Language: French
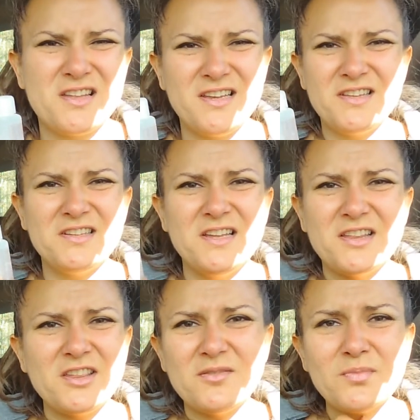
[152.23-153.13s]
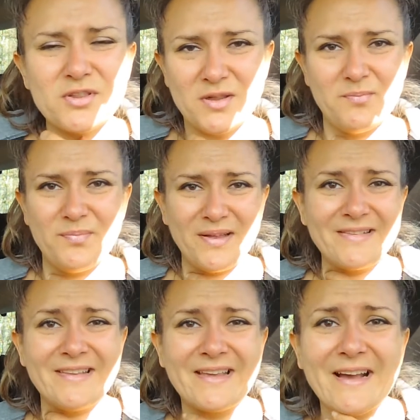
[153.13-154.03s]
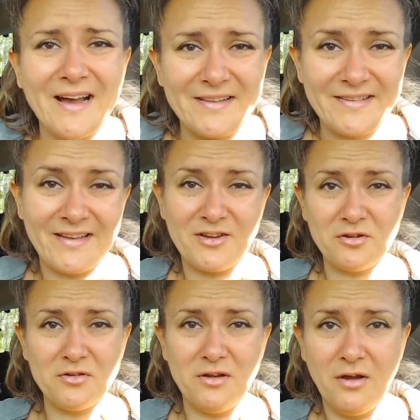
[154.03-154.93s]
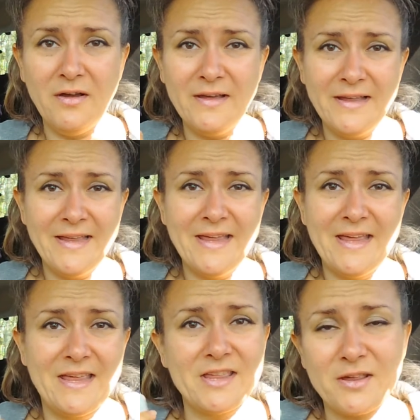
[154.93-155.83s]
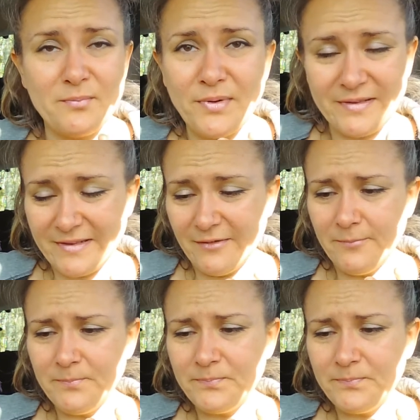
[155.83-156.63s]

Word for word: les lagettes, moi, j'aime pas, c'est gras, ça colle. Et j'aime pas ça.